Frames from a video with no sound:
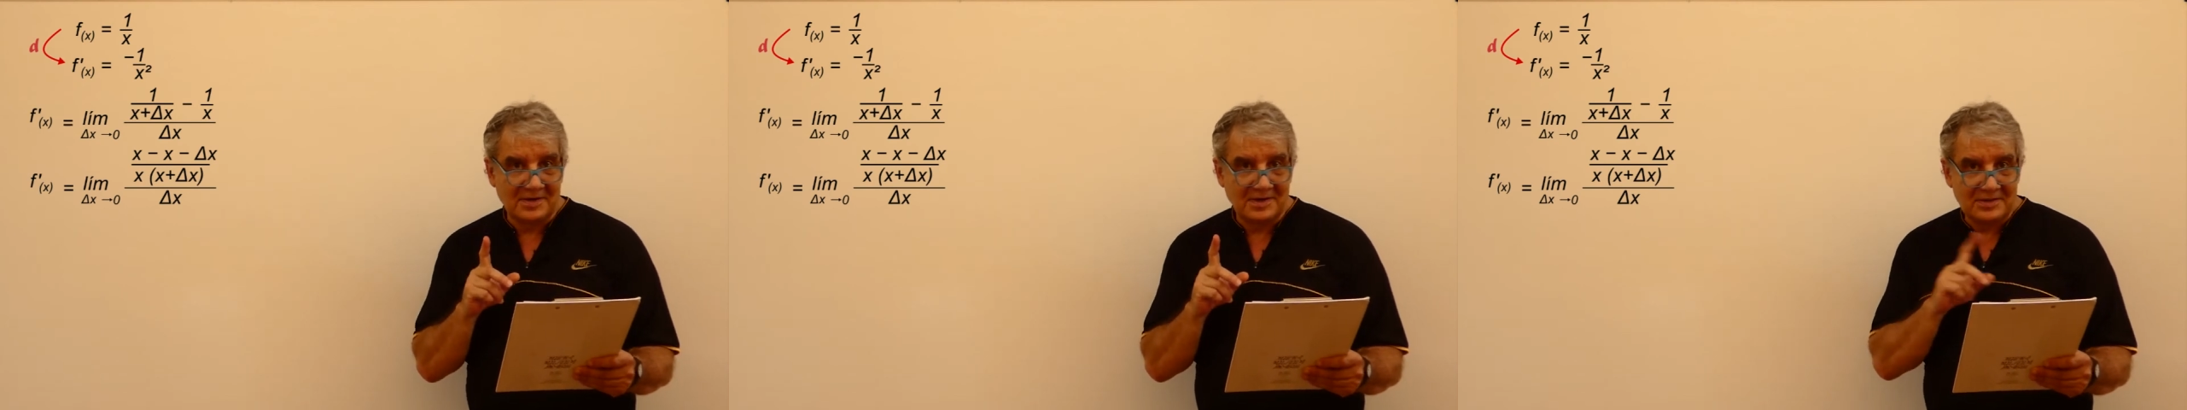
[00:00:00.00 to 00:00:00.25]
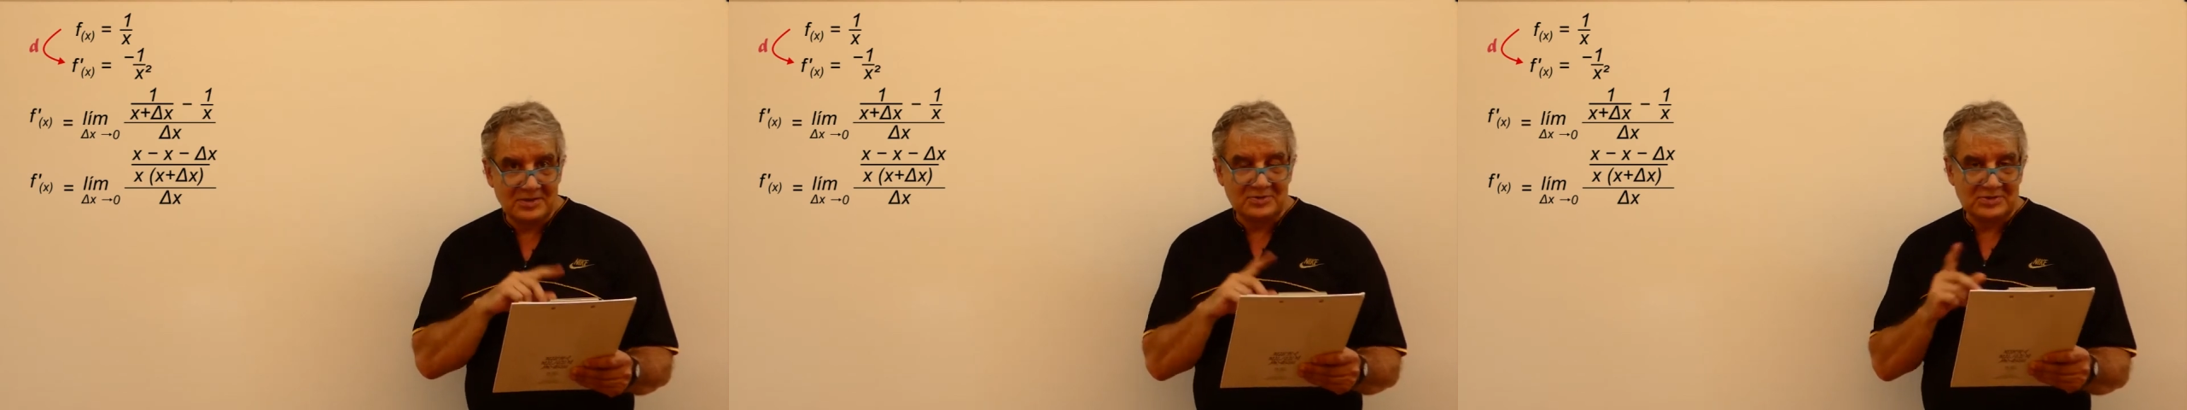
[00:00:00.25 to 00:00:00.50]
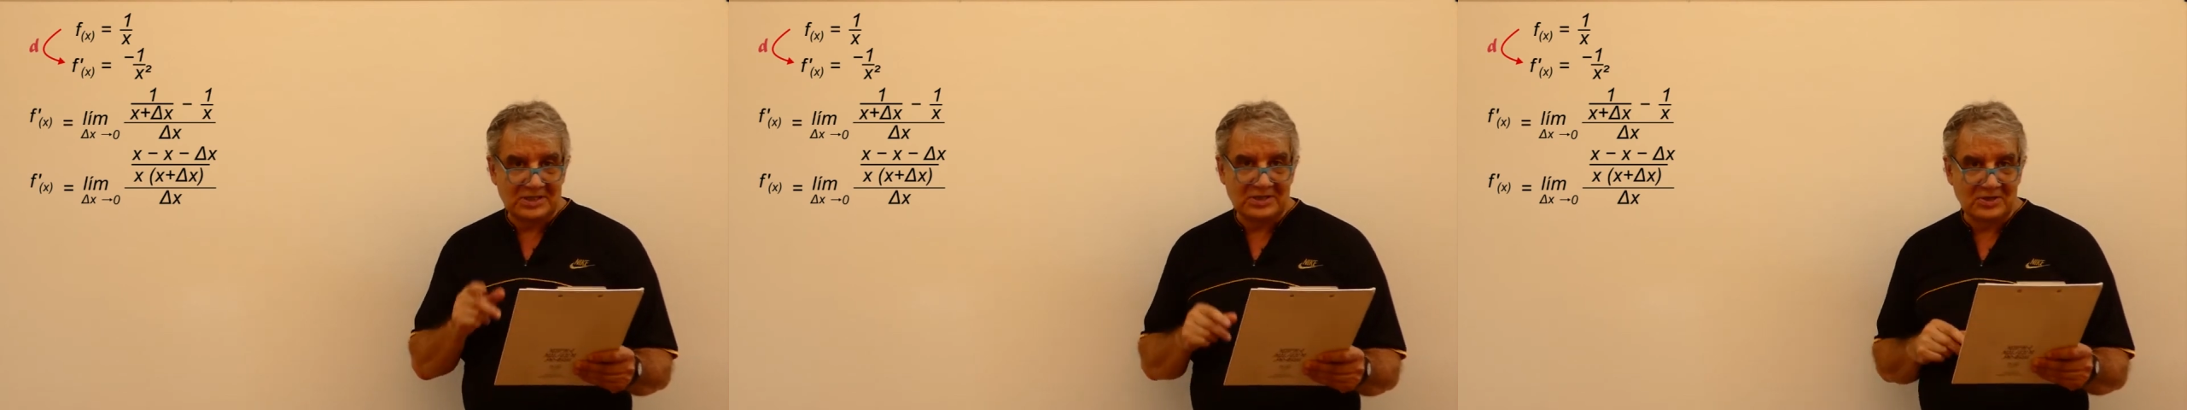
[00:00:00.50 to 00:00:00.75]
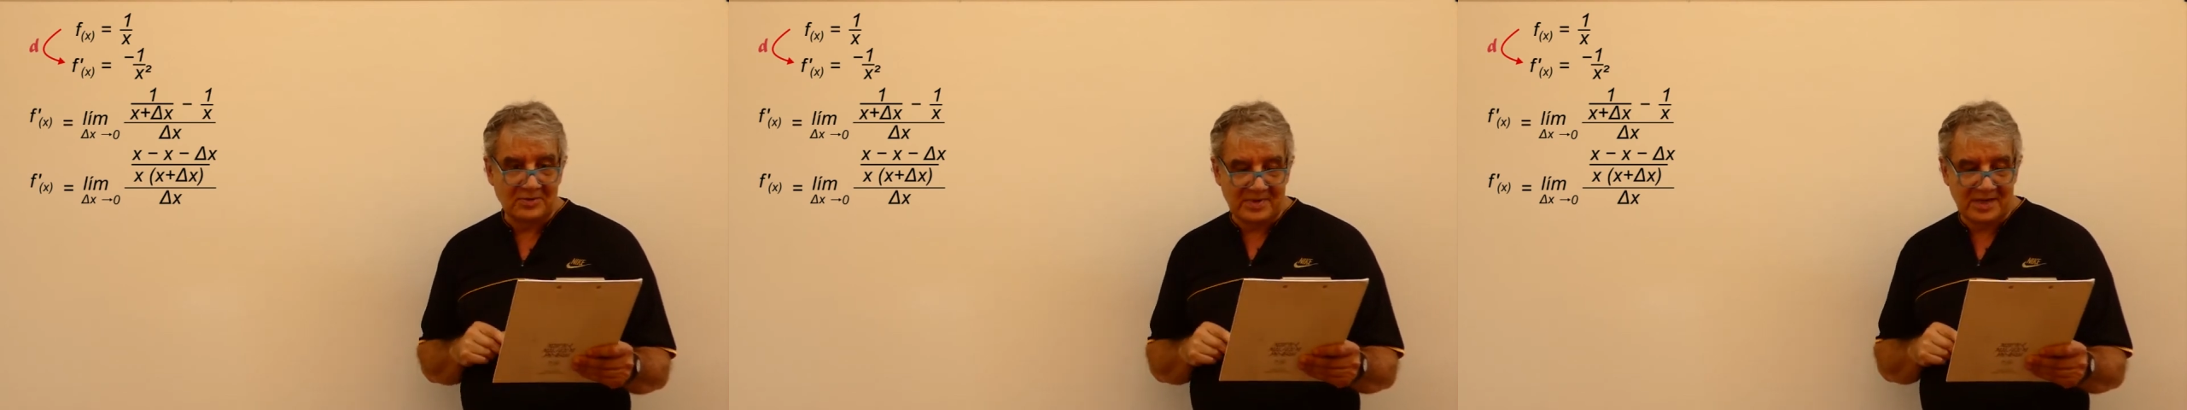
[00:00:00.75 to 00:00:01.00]
de un
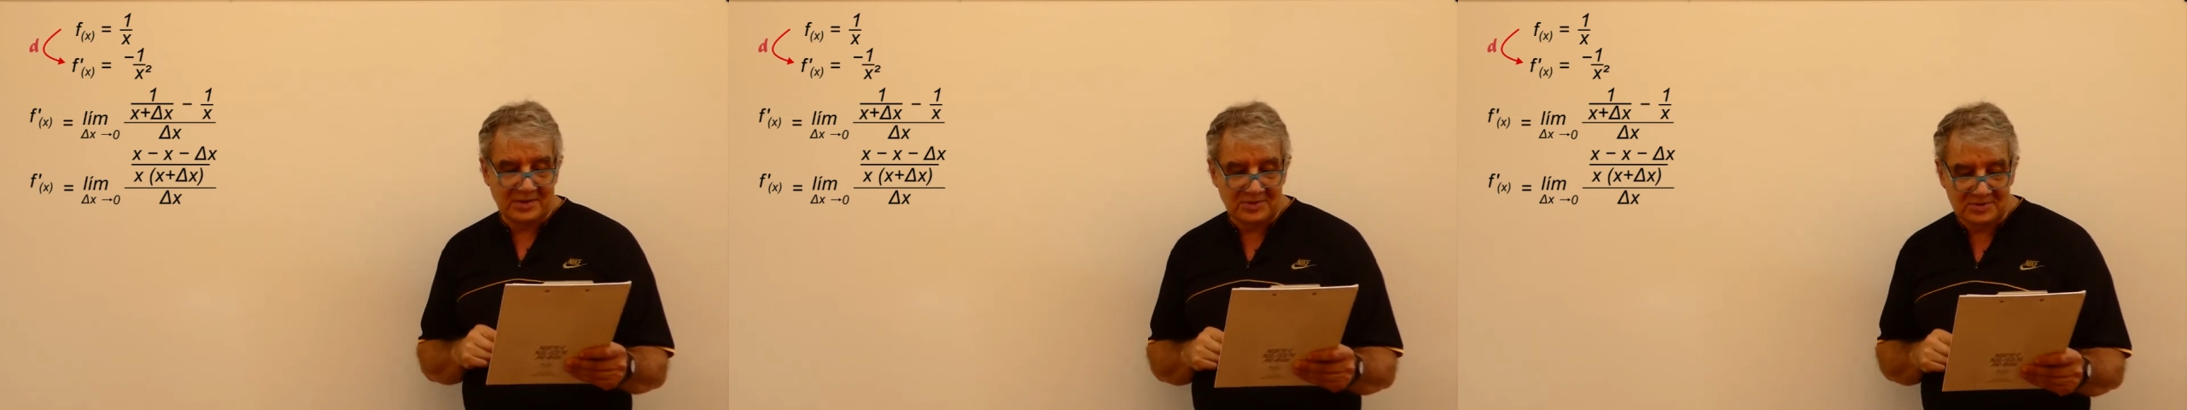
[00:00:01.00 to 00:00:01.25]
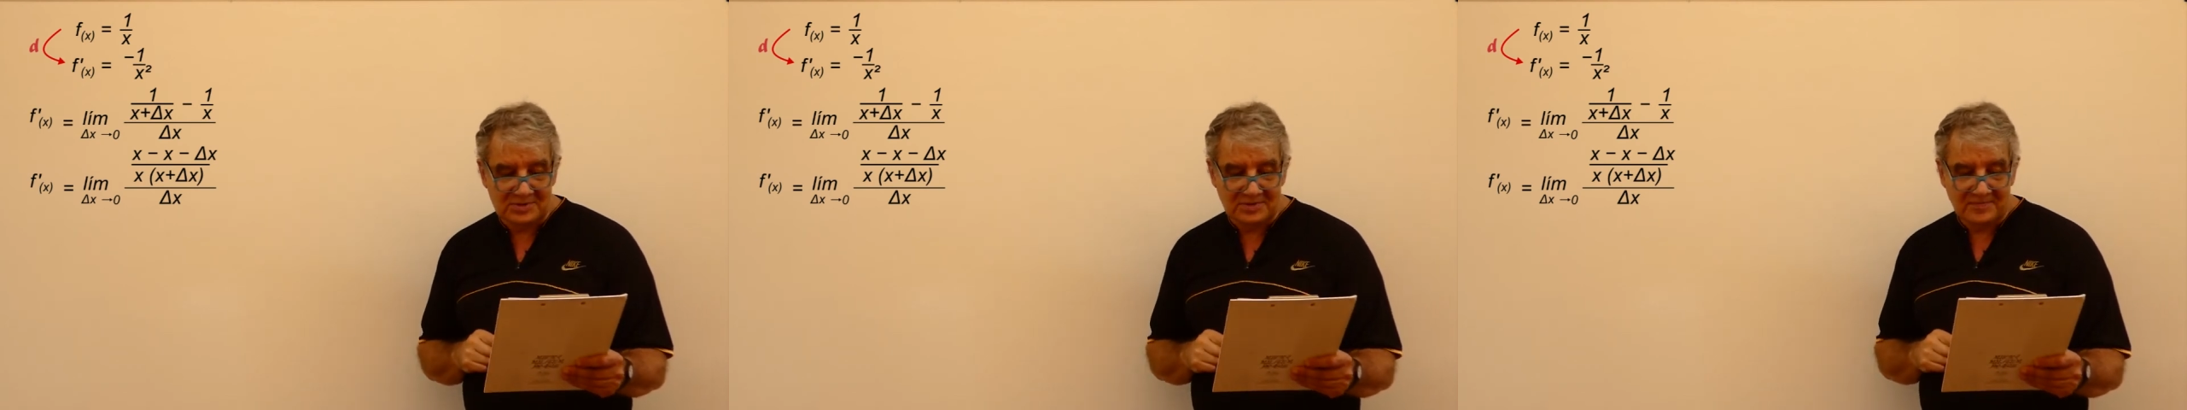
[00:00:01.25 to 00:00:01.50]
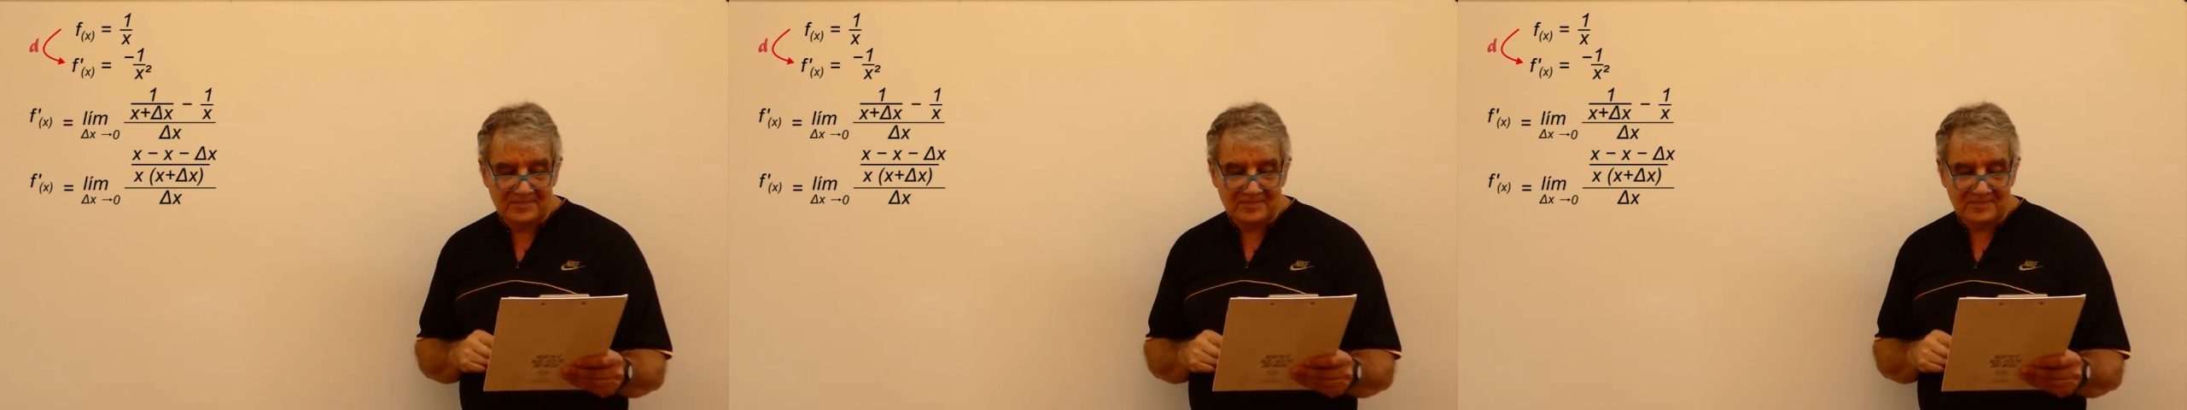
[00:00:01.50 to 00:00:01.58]
signo menos.